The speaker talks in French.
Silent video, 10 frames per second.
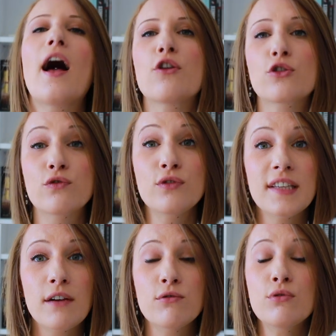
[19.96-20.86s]
alors je
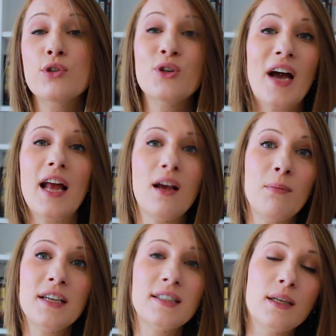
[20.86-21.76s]
vous avoue que à la
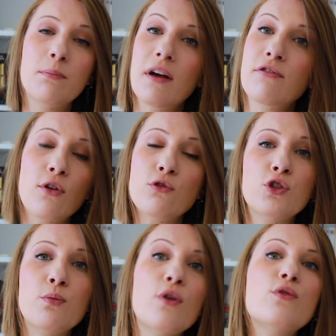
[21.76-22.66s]
base c'est pas
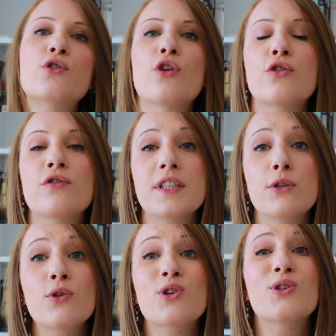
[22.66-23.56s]
franchement le genre de
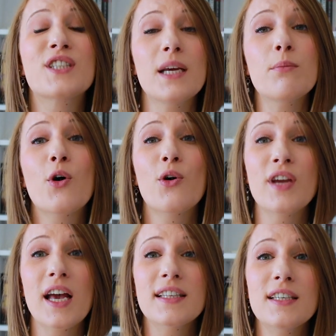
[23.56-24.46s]
vidéo que j'aime
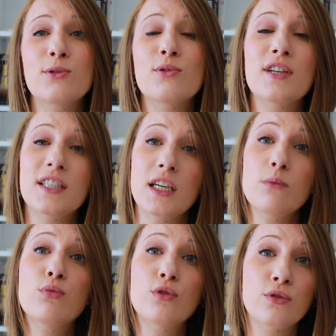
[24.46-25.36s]
regarder sur les
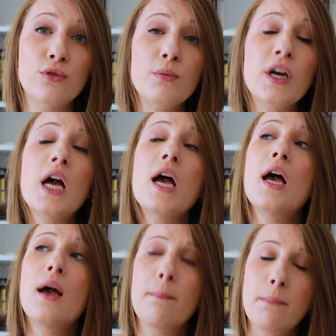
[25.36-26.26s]
chaînes booktube
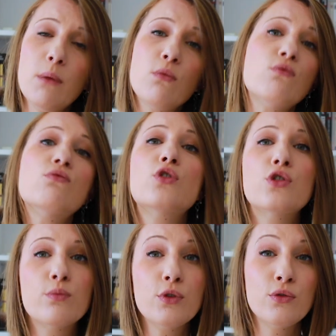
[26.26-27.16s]
mais bon,
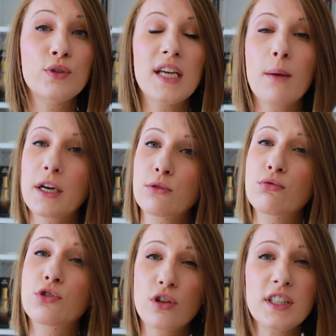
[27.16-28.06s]
je me suis dit après
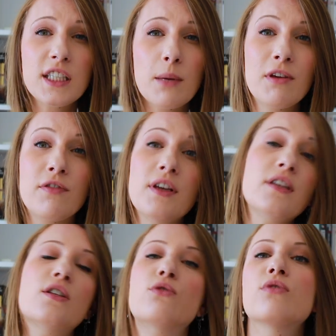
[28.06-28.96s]
tout, j'en ai jamais
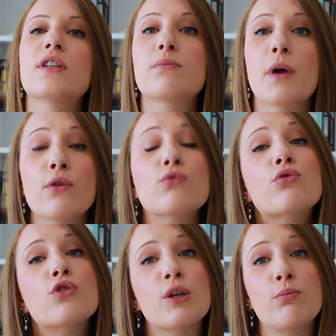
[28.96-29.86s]
fait, c'est une
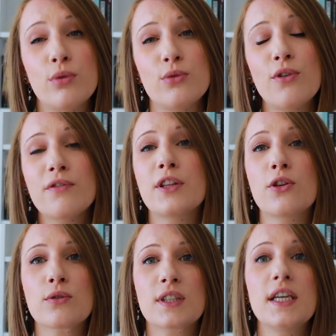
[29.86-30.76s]
expérience que j'ai plutôt envie de
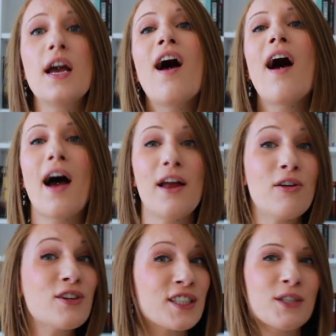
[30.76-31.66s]
tenter,
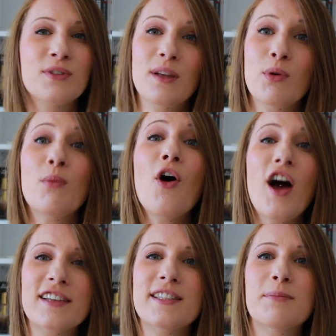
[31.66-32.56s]
alors j'ai tout simplement
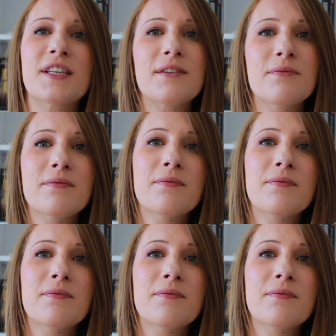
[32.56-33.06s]
accepté.